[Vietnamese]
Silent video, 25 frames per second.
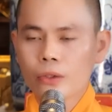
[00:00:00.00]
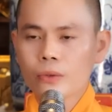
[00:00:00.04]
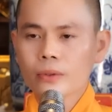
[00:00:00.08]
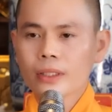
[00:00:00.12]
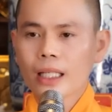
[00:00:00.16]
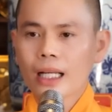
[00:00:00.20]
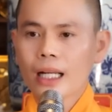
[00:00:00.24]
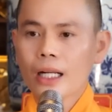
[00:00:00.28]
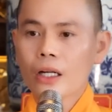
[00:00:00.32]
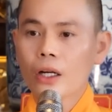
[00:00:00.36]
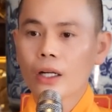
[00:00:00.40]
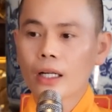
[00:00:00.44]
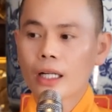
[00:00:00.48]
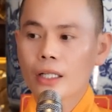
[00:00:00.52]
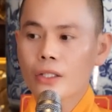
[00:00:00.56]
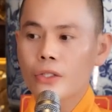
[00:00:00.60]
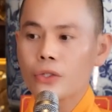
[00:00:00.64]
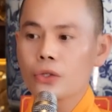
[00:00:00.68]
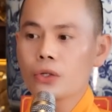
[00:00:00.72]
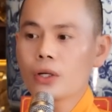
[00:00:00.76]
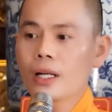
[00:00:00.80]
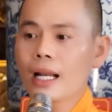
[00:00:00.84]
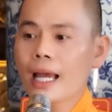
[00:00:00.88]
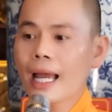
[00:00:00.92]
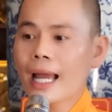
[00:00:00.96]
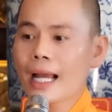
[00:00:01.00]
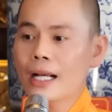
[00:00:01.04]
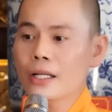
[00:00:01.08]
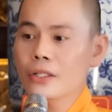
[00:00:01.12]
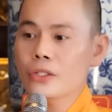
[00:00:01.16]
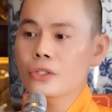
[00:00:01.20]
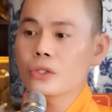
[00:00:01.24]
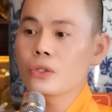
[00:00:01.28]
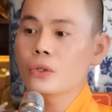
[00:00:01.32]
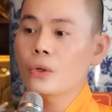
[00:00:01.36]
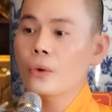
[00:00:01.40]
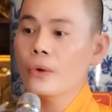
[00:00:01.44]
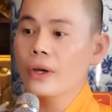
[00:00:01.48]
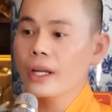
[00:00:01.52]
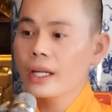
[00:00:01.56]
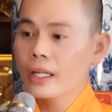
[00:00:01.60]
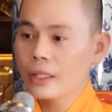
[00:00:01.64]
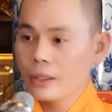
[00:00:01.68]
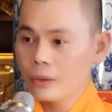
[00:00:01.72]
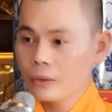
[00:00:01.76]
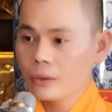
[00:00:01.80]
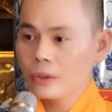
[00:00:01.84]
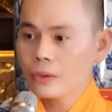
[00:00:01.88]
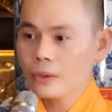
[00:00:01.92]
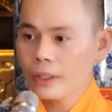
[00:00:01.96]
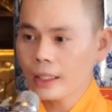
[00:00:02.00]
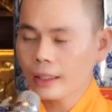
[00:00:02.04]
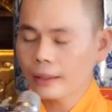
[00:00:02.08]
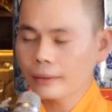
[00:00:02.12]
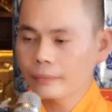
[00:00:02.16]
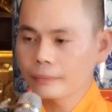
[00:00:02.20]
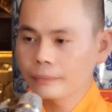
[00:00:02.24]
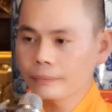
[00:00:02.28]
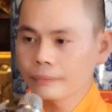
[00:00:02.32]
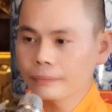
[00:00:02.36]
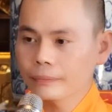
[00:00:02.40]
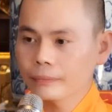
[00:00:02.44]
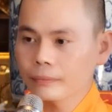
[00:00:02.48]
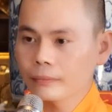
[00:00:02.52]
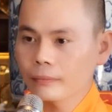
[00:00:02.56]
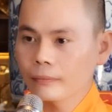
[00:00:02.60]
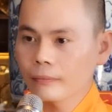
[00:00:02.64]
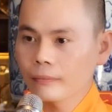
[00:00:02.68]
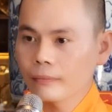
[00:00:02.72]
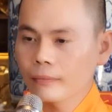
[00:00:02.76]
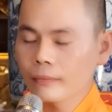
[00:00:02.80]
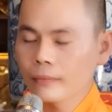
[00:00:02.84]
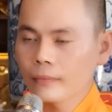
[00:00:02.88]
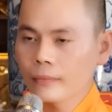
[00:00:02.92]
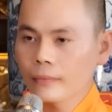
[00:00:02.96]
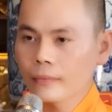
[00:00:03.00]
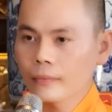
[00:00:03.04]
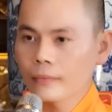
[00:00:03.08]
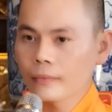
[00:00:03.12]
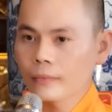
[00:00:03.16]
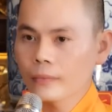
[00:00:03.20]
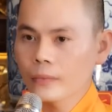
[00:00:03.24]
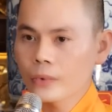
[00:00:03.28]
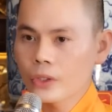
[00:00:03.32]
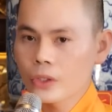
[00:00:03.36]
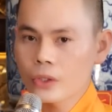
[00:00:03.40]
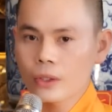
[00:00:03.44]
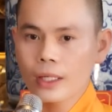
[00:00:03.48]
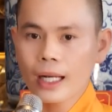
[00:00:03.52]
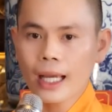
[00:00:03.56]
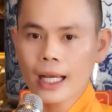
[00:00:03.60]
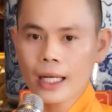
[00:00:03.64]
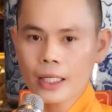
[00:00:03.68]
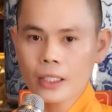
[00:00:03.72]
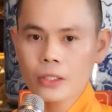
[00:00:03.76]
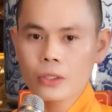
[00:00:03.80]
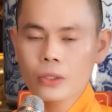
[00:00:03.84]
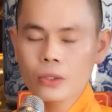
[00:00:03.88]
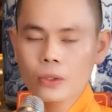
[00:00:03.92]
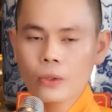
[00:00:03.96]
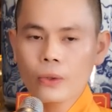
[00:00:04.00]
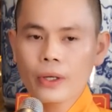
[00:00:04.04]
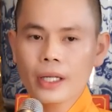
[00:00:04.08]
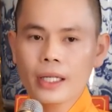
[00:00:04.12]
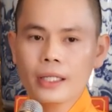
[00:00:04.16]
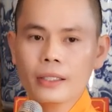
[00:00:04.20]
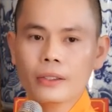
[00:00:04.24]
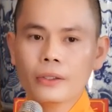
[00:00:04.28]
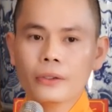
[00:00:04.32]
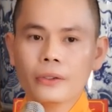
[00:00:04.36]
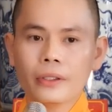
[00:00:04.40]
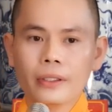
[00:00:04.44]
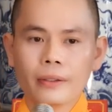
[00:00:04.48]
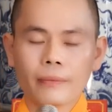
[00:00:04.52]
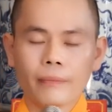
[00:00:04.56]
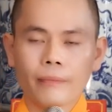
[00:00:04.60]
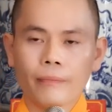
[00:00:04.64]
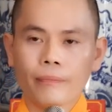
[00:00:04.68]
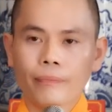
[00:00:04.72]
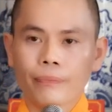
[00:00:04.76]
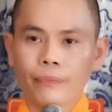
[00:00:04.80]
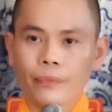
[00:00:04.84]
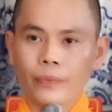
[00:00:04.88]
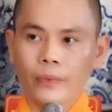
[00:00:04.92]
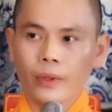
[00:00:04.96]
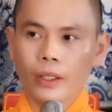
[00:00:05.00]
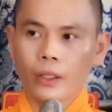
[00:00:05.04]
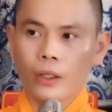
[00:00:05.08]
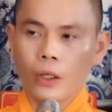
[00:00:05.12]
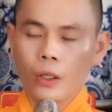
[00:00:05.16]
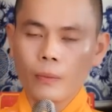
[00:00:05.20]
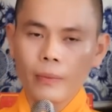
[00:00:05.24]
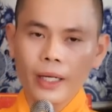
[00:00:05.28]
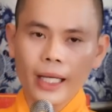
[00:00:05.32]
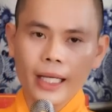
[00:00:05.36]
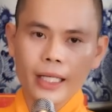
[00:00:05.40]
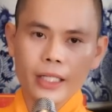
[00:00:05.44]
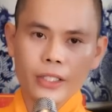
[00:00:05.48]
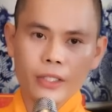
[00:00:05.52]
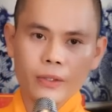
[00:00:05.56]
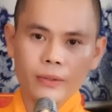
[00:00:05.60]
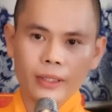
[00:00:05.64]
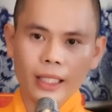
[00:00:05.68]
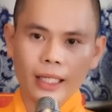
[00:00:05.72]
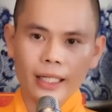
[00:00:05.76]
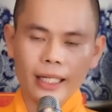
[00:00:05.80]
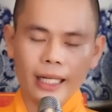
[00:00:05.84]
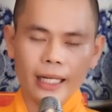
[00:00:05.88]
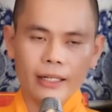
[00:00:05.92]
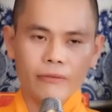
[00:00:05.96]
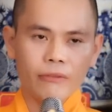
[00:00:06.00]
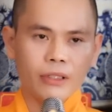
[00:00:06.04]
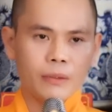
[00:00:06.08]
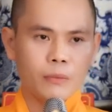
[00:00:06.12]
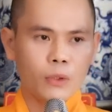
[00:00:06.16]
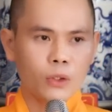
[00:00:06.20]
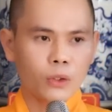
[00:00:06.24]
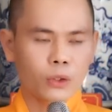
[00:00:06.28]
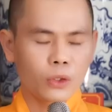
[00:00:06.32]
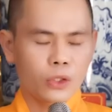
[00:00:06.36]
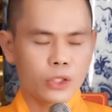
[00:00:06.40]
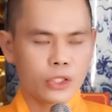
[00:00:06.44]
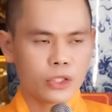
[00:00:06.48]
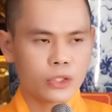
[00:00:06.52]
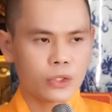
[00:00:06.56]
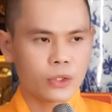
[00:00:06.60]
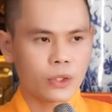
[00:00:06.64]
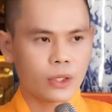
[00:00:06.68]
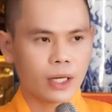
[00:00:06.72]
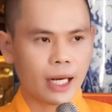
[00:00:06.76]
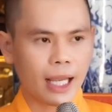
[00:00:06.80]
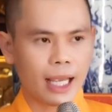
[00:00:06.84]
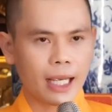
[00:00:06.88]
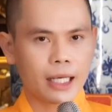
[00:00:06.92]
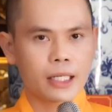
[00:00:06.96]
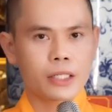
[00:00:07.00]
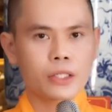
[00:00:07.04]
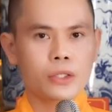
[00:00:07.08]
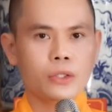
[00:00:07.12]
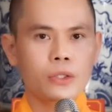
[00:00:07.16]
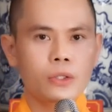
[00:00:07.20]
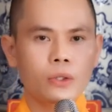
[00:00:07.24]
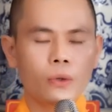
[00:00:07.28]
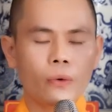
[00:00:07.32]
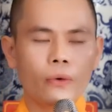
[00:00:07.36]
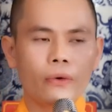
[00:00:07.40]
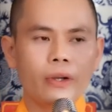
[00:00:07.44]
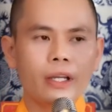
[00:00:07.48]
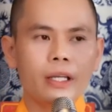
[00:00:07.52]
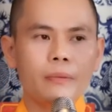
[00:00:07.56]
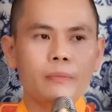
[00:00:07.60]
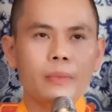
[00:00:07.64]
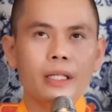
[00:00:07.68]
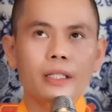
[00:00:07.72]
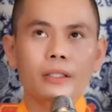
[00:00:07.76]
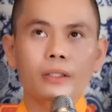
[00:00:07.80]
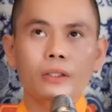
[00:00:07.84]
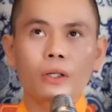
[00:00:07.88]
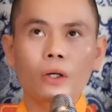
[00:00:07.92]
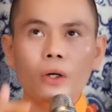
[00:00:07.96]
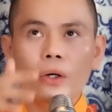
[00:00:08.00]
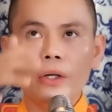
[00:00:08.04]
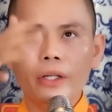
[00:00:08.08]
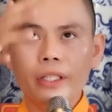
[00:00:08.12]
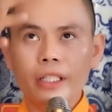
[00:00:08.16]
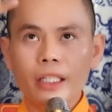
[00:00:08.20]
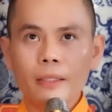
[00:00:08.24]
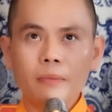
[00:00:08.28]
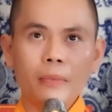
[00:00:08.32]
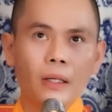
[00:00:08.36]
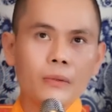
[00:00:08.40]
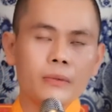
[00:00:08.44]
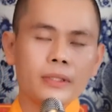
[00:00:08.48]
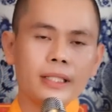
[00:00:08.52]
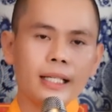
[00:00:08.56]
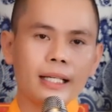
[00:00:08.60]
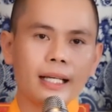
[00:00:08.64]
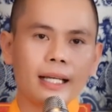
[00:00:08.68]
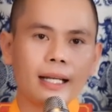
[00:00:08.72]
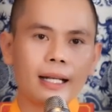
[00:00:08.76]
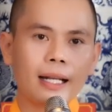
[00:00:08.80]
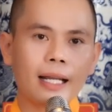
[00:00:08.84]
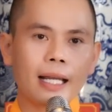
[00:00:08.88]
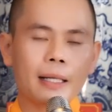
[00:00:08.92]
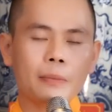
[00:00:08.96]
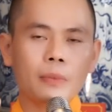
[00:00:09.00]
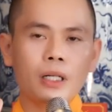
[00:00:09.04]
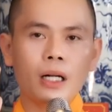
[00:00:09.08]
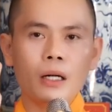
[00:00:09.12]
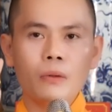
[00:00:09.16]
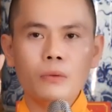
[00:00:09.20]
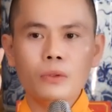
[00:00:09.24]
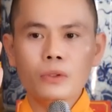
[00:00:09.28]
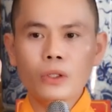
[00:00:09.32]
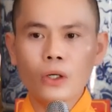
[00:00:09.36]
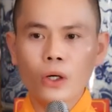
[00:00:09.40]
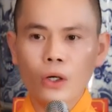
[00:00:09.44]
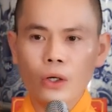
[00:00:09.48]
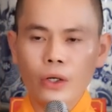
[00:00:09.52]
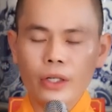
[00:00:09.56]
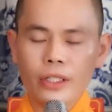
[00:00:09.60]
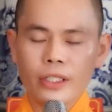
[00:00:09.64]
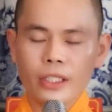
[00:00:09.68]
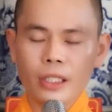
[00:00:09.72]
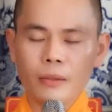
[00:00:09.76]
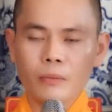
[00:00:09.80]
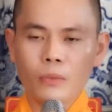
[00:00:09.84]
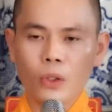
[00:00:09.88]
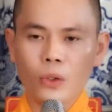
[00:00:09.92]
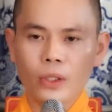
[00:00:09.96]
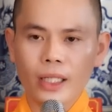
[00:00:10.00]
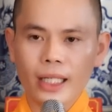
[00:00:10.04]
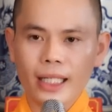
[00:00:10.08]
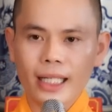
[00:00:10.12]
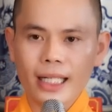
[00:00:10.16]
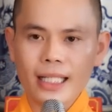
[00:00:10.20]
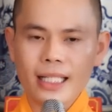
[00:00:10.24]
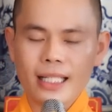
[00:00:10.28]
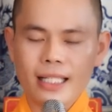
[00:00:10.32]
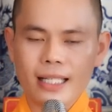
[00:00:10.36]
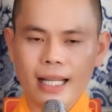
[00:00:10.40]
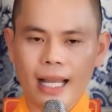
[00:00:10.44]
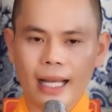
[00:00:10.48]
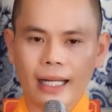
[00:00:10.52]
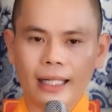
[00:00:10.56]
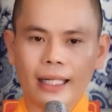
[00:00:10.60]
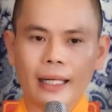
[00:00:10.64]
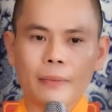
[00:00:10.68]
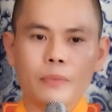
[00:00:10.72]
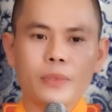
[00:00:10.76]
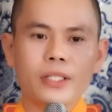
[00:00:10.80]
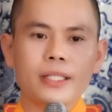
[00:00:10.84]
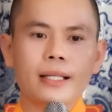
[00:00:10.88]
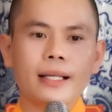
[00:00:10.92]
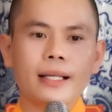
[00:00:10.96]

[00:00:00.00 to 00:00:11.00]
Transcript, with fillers: chúng ta gọi là chùa làng, chùa quê, đúng không ạ? Chùa làng, chùa quê thôi. Hôm nay chúng ta đến với một ngôi chùa làng, chùa quê, mình ngồi dưới bóng già lam, không ngồi trong một cái khách sạn 5